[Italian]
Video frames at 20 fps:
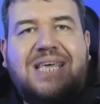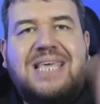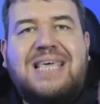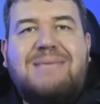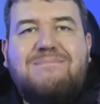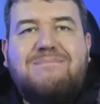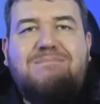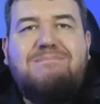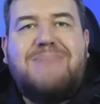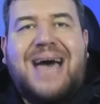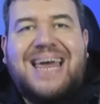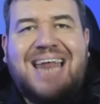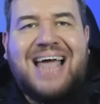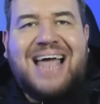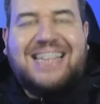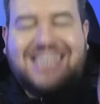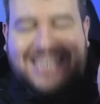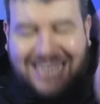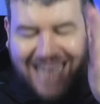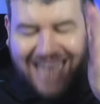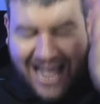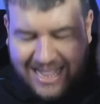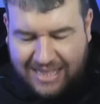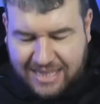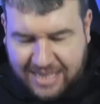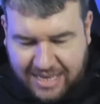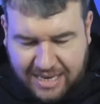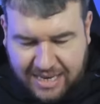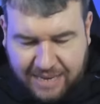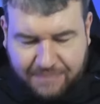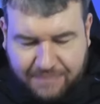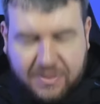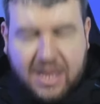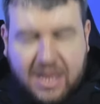imbarazzanti.